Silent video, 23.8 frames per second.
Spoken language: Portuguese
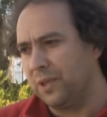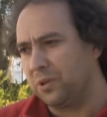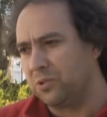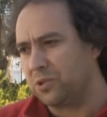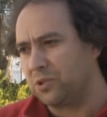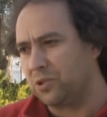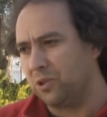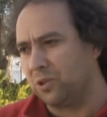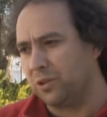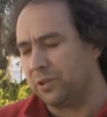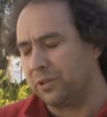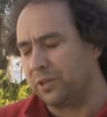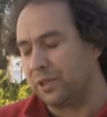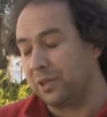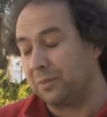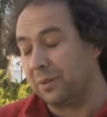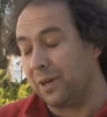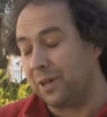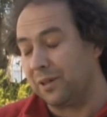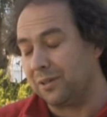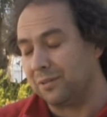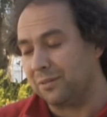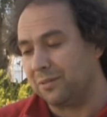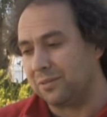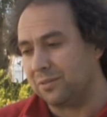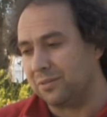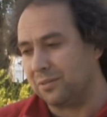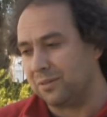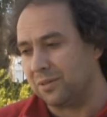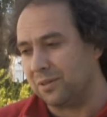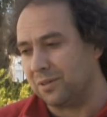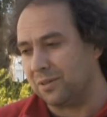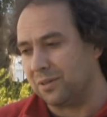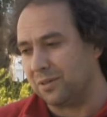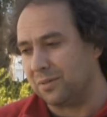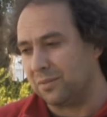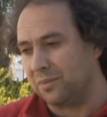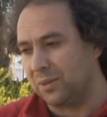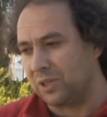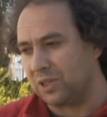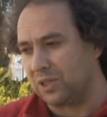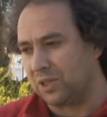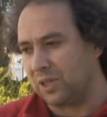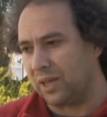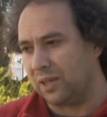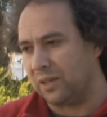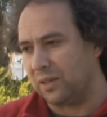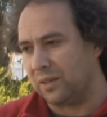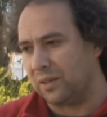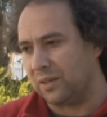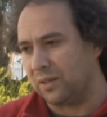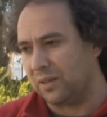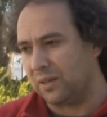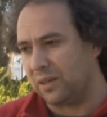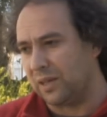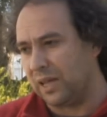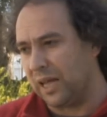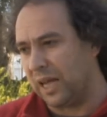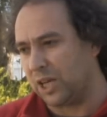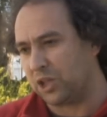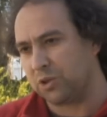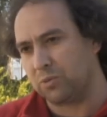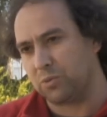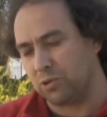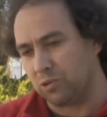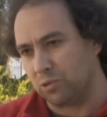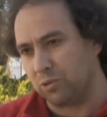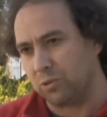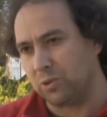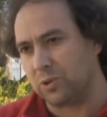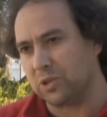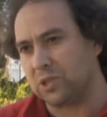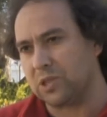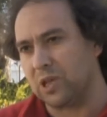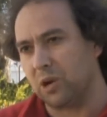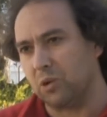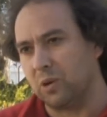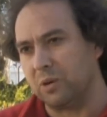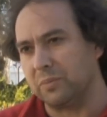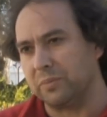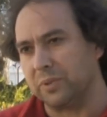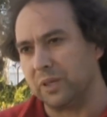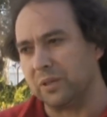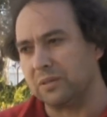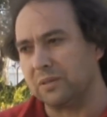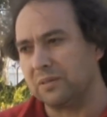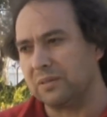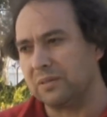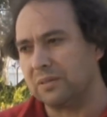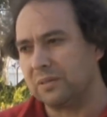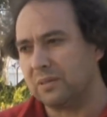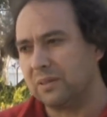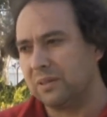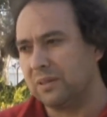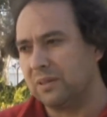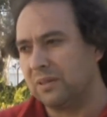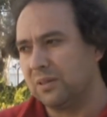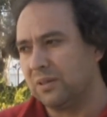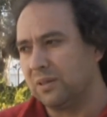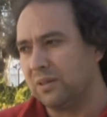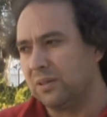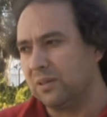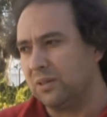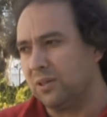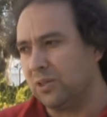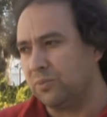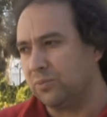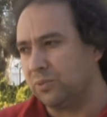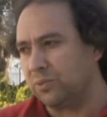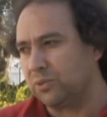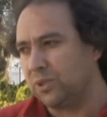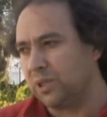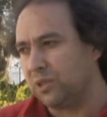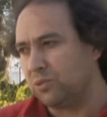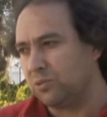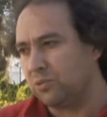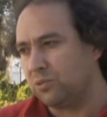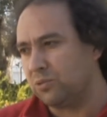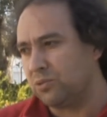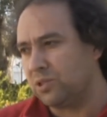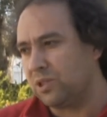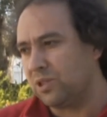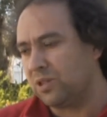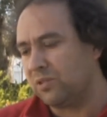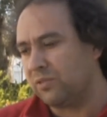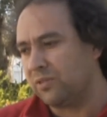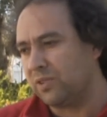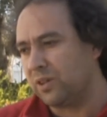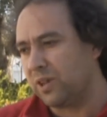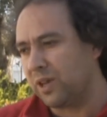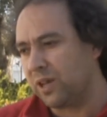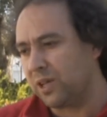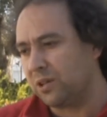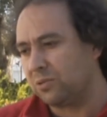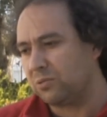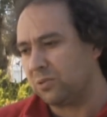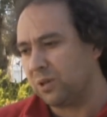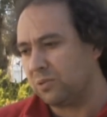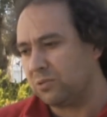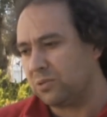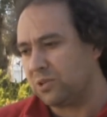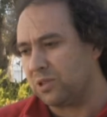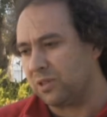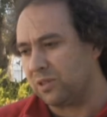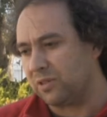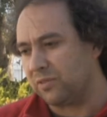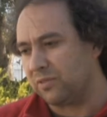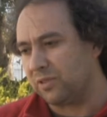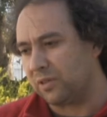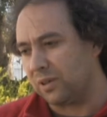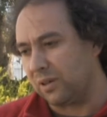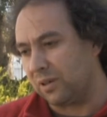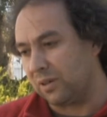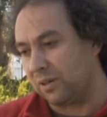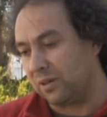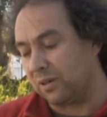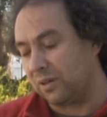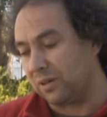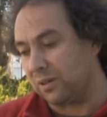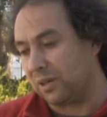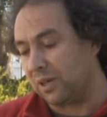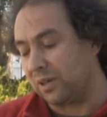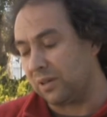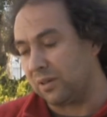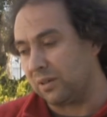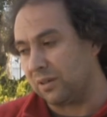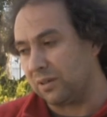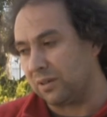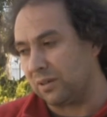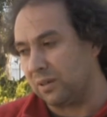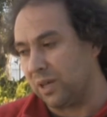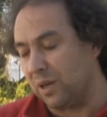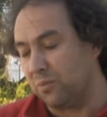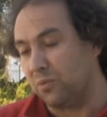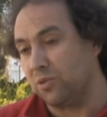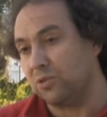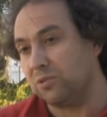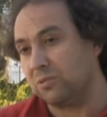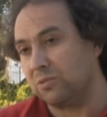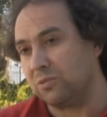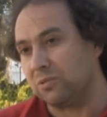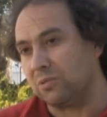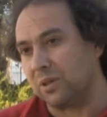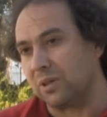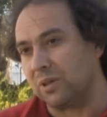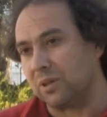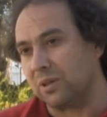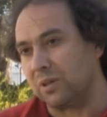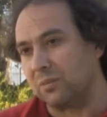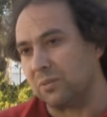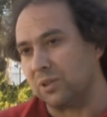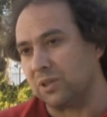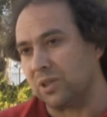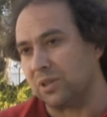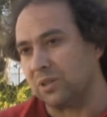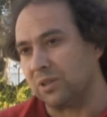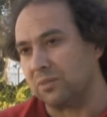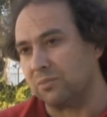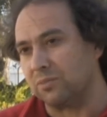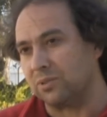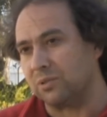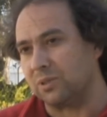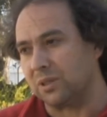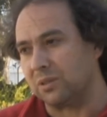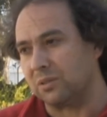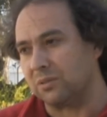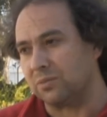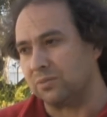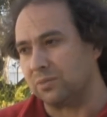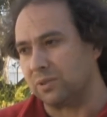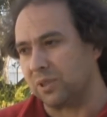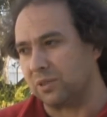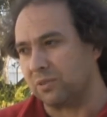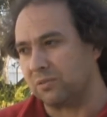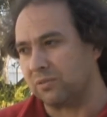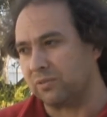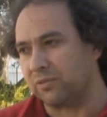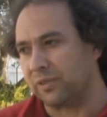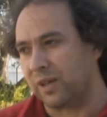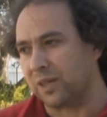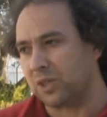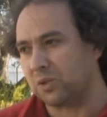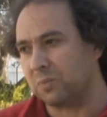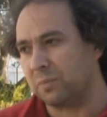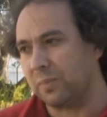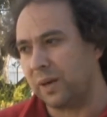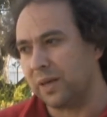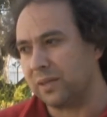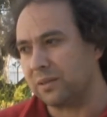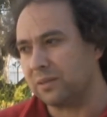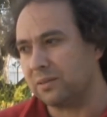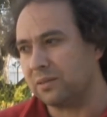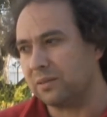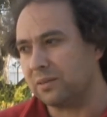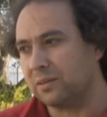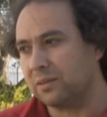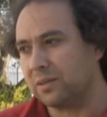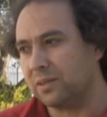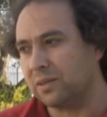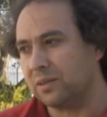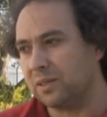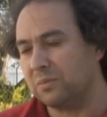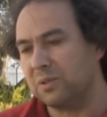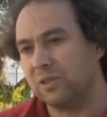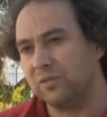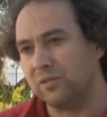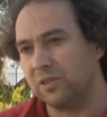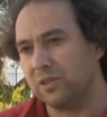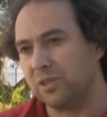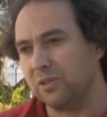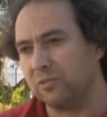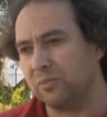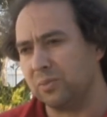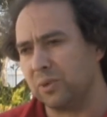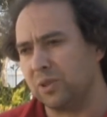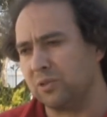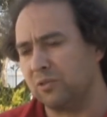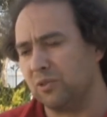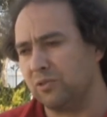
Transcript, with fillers: não só ao trabalho, mas às pessoas, ao ambiente, e portanto o significado é, um, é, é, é muito, é, é, bastante importante, portanto faz parte da, da minha vida,